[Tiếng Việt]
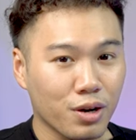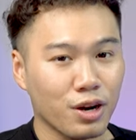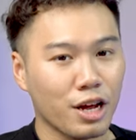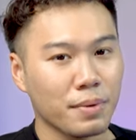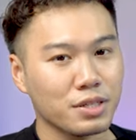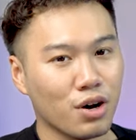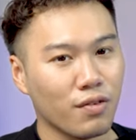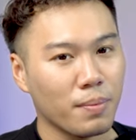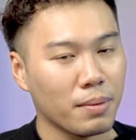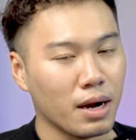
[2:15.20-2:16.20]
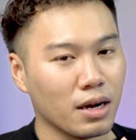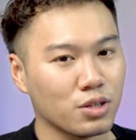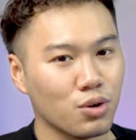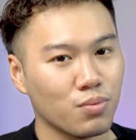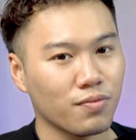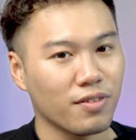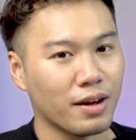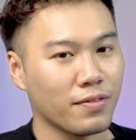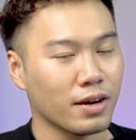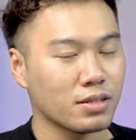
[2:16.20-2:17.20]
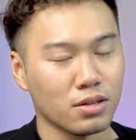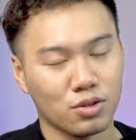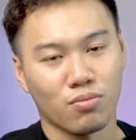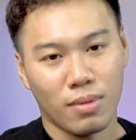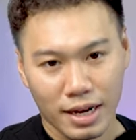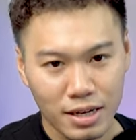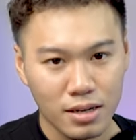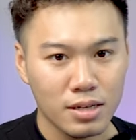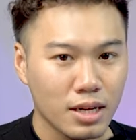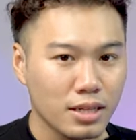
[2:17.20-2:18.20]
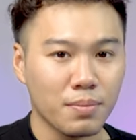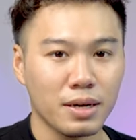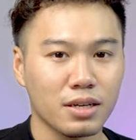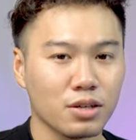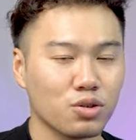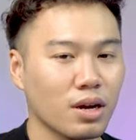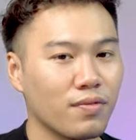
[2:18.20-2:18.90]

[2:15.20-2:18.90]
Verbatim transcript: Còn nếu mà so với mặt bằng chung về việc sử dụng máy nhá, thì bây giờ chúng